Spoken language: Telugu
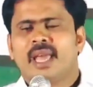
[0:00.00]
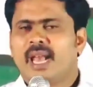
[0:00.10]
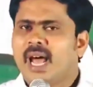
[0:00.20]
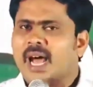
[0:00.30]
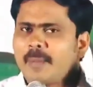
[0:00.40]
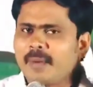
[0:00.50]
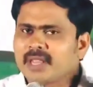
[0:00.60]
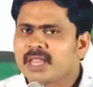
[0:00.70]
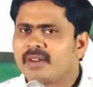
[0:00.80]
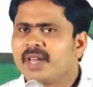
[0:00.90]
ఎలా
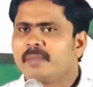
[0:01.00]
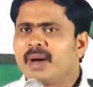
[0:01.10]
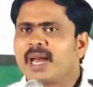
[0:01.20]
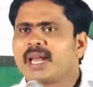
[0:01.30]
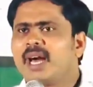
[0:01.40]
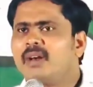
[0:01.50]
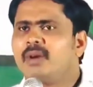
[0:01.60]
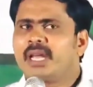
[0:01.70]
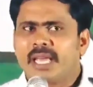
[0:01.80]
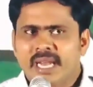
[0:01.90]
అపవిత్రమైన
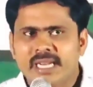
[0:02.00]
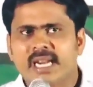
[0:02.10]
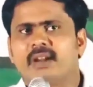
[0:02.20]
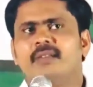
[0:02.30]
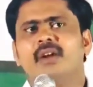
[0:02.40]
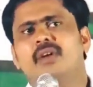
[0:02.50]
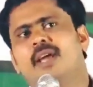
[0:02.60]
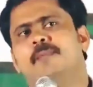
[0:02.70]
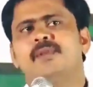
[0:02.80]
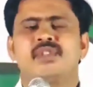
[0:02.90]
మార్గాల్లోనికి ఎంటర్ అవ్వాలో
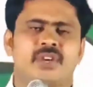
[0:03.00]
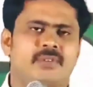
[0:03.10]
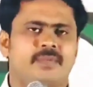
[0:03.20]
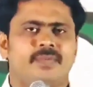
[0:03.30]
నేర్పించారు